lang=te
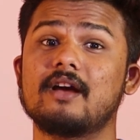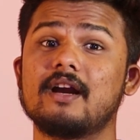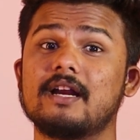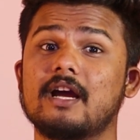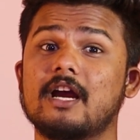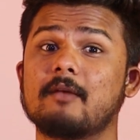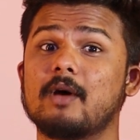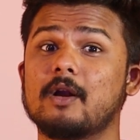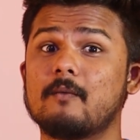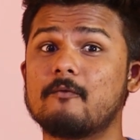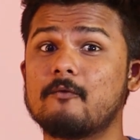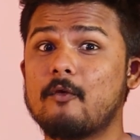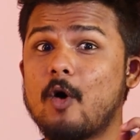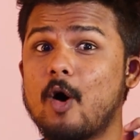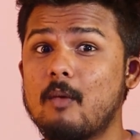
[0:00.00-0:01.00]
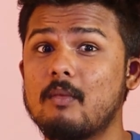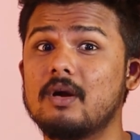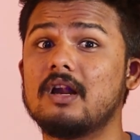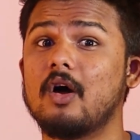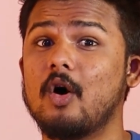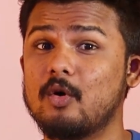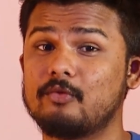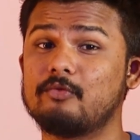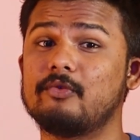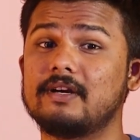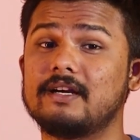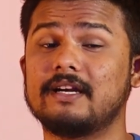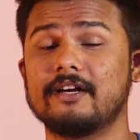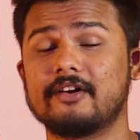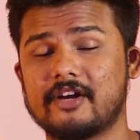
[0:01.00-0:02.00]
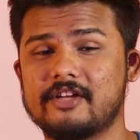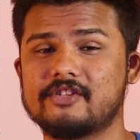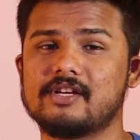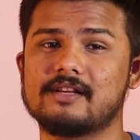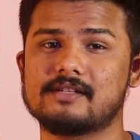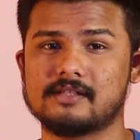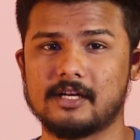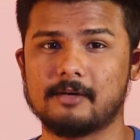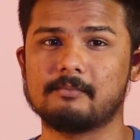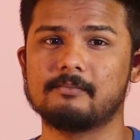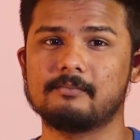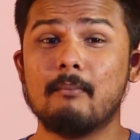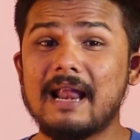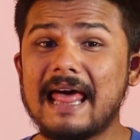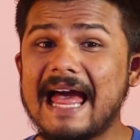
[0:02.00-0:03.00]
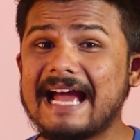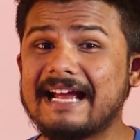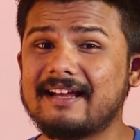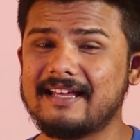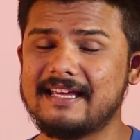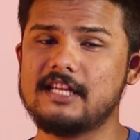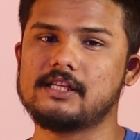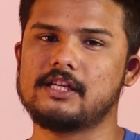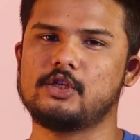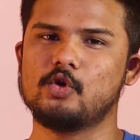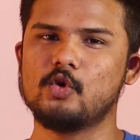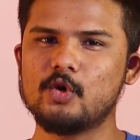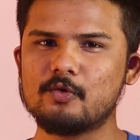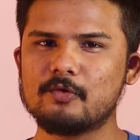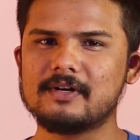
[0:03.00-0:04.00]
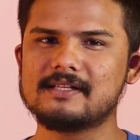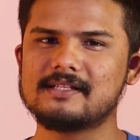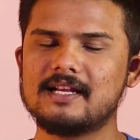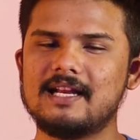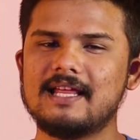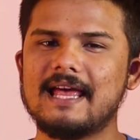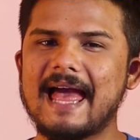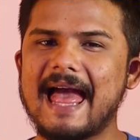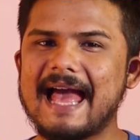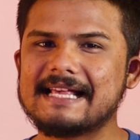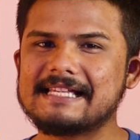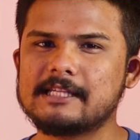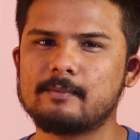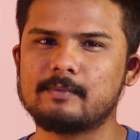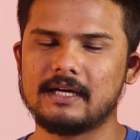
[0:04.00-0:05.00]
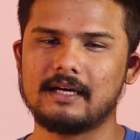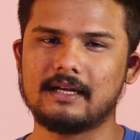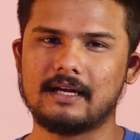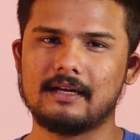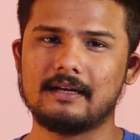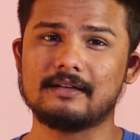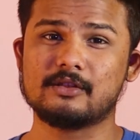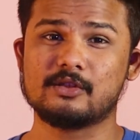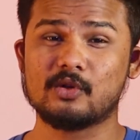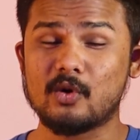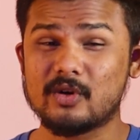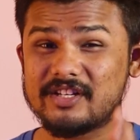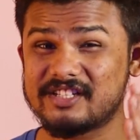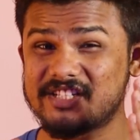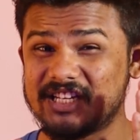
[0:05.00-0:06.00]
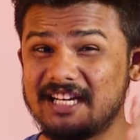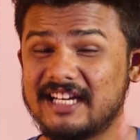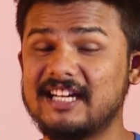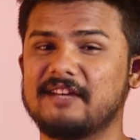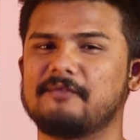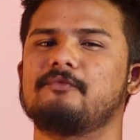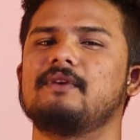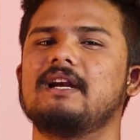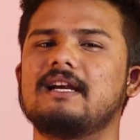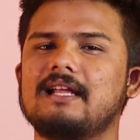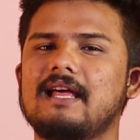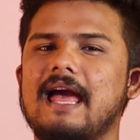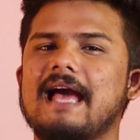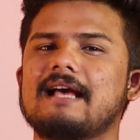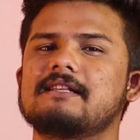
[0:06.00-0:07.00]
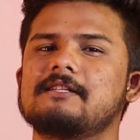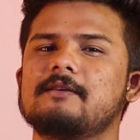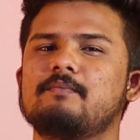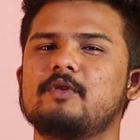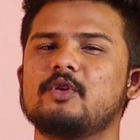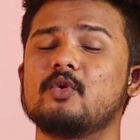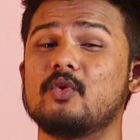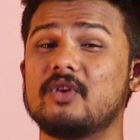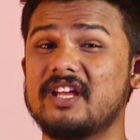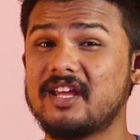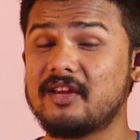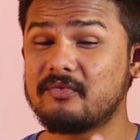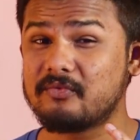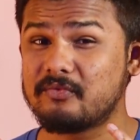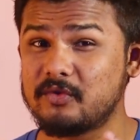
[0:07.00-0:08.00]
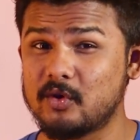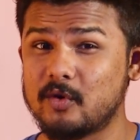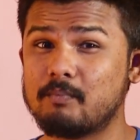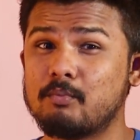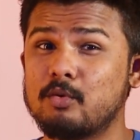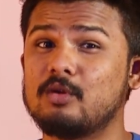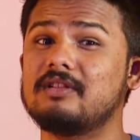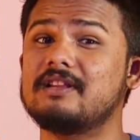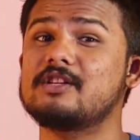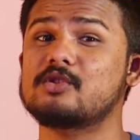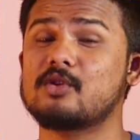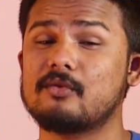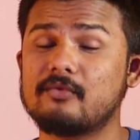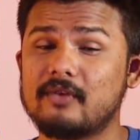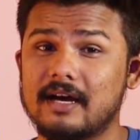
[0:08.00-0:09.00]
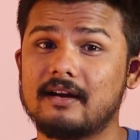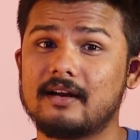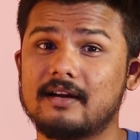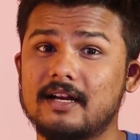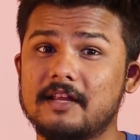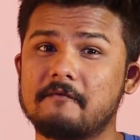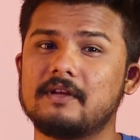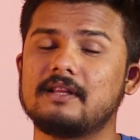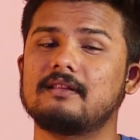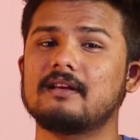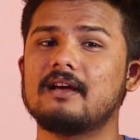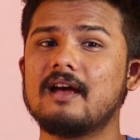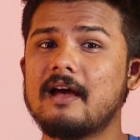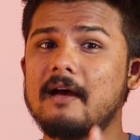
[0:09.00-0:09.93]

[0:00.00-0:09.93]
ఎందుకంటే ఇక్కడ మనం ఫార్మల్ అవుట్ఫిట్ని ట్రై చేస్తున్నాం బ్లాక్ ఈజ్ అ యూనివర్సల్లీ యాక్సెప్టెడ్ కలర్ సో షీల్ డెఫినెట్లీ యాక్సెప్ట్ యూ ఇఫ్ యూ పుల్ దిస్ ఆఫ్ కరెక్ట్లీ విత్